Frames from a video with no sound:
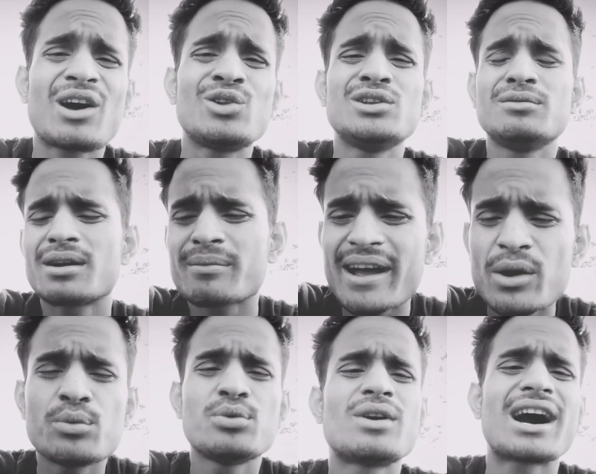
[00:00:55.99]
চাউল দিবের
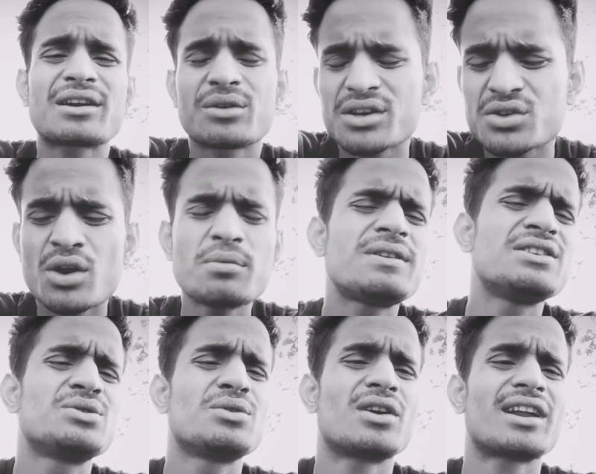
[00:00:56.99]
পায় উপকার করে সব
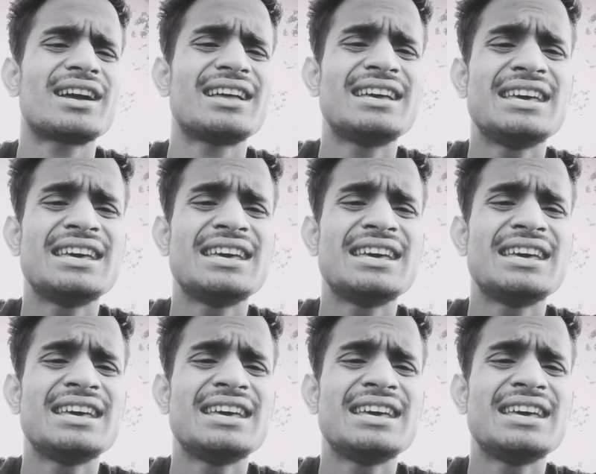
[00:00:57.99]
কিছু করে